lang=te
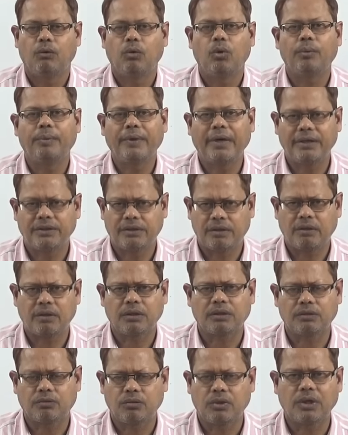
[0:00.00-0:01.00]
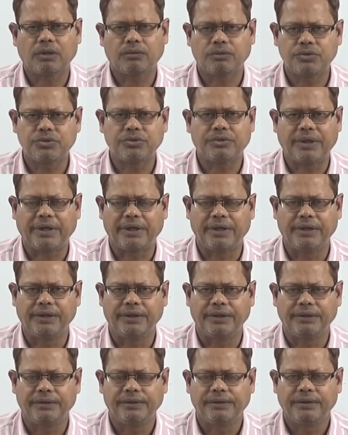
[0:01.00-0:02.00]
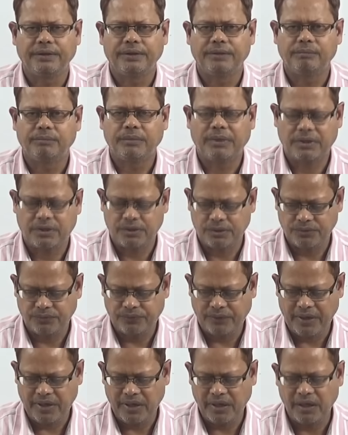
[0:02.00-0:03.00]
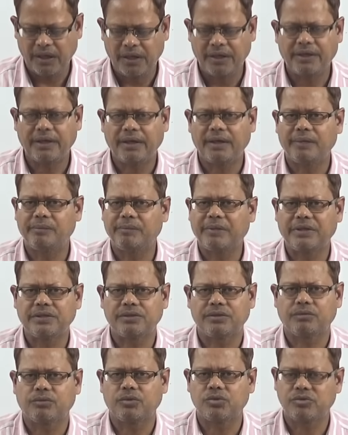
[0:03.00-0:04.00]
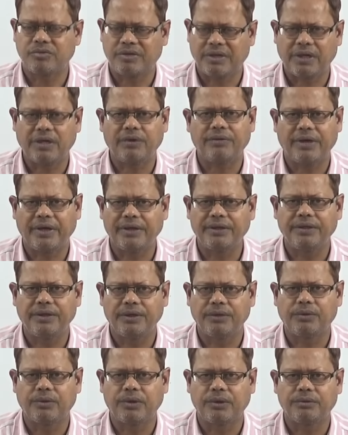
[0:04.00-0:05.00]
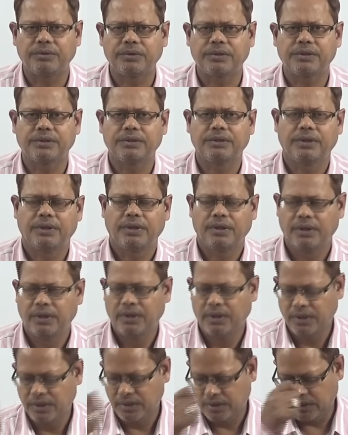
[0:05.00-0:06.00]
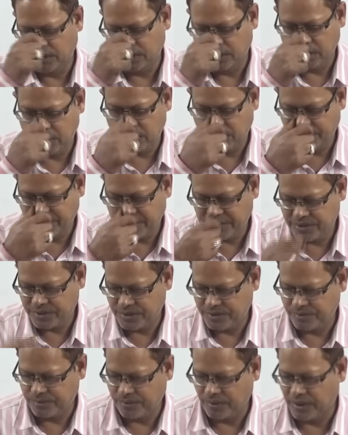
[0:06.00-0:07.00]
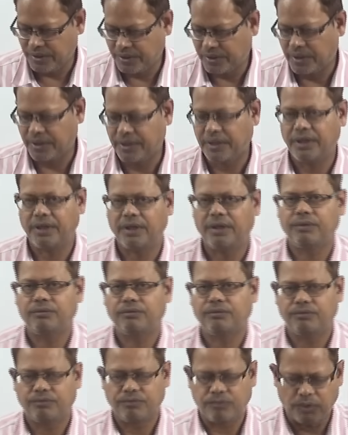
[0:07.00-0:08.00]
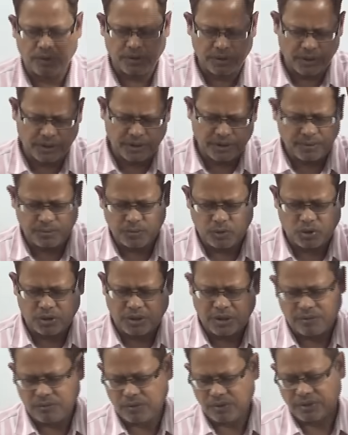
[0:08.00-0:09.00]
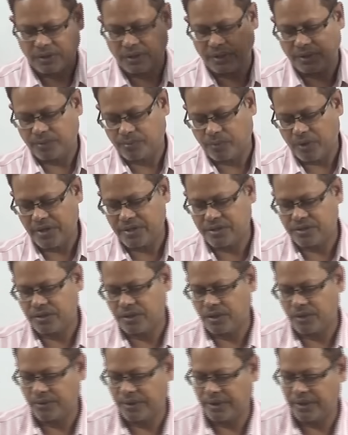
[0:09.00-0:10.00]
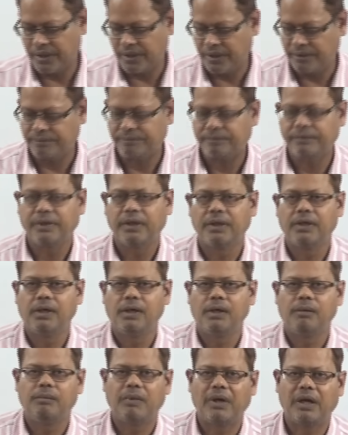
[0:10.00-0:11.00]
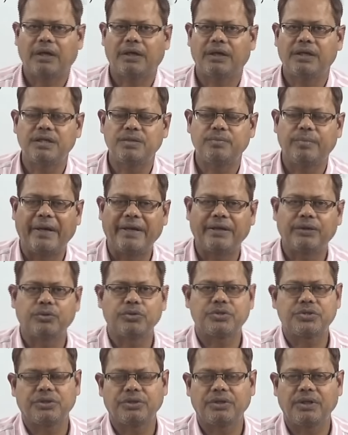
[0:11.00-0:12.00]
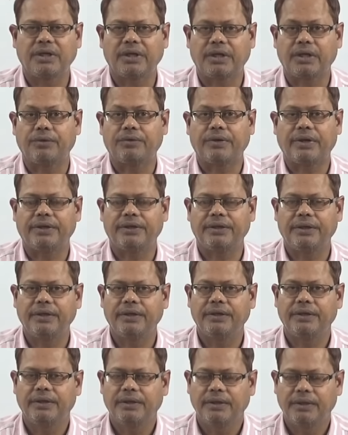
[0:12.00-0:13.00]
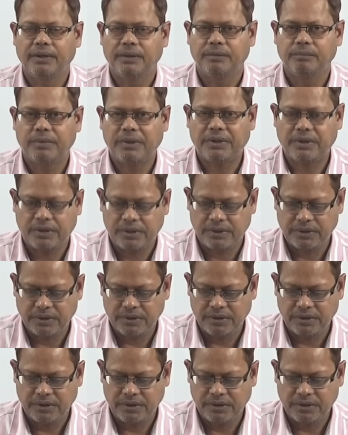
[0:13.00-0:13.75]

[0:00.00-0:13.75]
ఓపెన్ అయిన తర్వాత కూడా కొంచెం తగ్గింది బట్ ఫైనల్గా ఏంటంటే కొంచెం రికవర్ అయింది నో డౌట్ అదర్వైజ్ వన్ థర్టీ వన్ థర్టీ మోర్ దాన్ వన్ థర్టీ పాయింట్స్ డౌన్ అయ్యి మళ్ళీ అక్కడి నుంచి బయింగ్ వచ్చింది రికవర్ అయింది బట్